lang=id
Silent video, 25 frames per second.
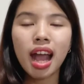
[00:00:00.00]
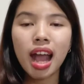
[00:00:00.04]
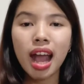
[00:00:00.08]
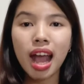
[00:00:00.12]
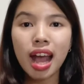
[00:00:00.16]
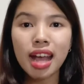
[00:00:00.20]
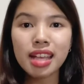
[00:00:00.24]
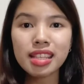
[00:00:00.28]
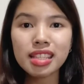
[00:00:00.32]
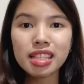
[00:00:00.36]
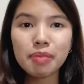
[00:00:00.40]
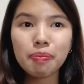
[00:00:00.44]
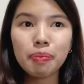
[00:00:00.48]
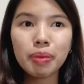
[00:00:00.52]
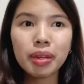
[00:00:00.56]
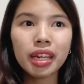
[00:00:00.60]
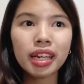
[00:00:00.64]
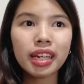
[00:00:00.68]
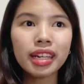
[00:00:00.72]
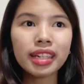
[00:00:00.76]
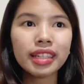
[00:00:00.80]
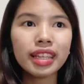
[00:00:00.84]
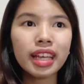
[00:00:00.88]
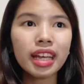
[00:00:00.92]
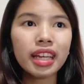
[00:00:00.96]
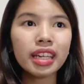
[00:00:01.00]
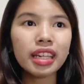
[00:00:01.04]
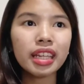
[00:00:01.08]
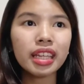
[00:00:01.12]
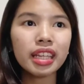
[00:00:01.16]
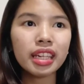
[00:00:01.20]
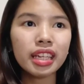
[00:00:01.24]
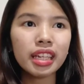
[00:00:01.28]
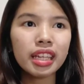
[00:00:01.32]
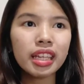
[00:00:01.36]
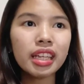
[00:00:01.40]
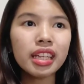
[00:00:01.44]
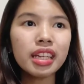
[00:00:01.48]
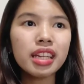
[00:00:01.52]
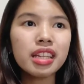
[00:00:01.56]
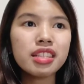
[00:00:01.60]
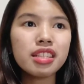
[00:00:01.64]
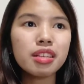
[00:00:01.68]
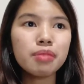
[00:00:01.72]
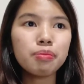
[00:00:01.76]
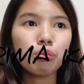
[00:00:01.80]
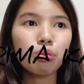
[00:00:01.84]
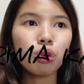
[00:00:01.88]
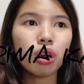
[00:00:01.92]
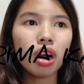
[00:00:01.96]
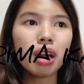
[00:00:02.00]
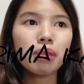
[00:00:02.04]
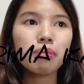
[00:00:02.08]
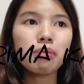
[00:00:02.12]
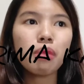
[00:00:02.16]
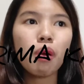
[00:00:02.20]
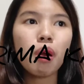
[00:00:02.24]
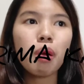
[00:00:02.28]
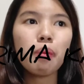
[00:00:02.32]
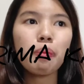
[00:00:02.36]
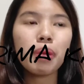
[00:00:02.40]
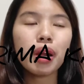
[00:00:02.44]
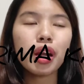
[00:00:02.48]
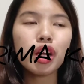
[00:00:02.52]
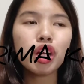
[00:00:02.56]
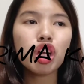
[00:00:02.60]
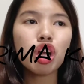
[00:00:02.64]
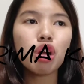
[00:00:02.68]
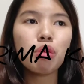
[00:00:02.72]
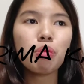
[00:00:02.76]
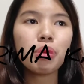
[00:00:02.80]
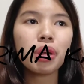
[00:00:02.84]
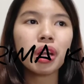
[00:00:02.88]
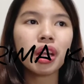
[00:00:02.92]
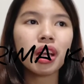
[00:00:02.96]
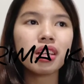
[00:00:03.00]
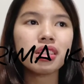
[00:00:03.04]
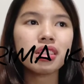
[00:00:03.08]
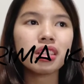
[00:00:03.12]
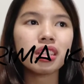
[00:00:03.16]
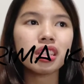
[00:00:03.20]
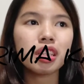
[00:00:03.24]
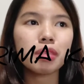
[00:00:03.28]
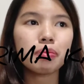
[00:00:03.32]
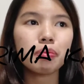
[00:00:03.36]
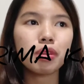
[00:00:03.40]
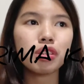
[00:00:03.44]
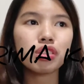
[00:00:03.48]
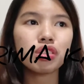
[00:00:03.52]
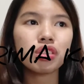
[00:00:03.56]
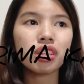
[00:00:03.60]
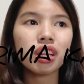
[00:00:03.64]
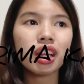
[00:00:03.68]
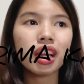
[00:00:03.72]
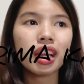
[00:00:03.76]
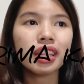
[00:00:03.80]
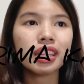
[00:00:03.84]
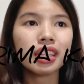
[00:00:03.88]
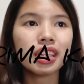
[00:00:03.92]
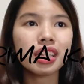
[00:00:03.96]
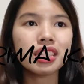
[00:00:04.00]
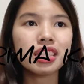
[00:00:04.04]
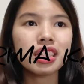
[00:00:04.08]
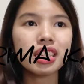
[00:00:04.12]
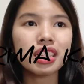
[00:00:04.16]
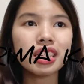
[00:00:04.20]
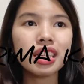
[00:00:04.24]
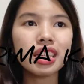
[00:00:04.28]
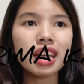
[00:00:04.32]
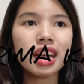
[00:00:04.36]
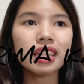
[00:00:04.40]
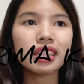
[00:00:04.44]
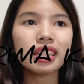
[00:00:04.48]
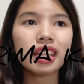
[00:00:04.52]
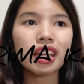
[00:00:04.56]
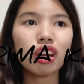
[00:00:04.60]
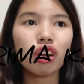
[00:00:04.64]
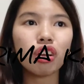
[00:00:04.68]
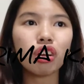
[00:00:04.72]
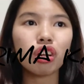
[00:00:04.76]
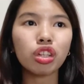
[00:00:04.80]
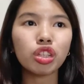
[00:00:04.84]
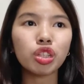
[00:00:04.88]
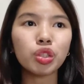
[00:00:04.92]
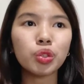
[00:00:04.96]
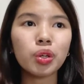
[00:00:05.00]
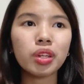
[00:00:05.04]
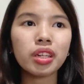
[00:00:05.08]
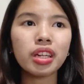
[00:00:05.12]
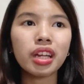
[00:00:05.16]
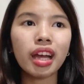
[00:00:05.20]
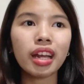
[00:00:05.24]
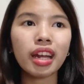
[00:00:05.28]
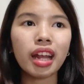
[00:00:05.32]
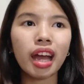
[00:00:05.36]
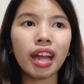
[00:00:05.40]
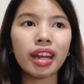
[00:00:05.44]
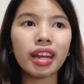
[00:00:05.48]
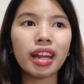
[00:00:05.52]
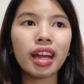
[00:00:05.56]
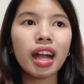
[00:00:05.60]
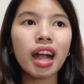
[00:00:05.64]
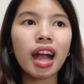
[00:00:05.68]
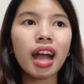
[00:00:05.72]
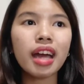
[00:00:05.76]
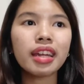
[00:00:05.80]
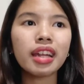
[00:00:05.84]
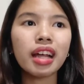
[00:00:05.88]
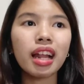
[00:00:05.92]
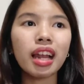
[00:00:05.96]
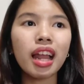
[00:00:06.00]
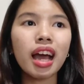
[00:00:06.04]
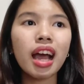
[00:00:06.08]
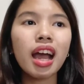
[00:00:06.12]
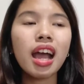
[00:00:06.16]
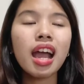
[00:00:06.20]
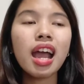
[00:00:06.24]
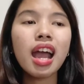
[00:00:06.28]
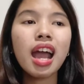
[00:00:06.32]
Hasil penelitian ini disimpulkan bahwa peran komunikasi interpersonal yang terjadi antara orang tua dengan anak adalah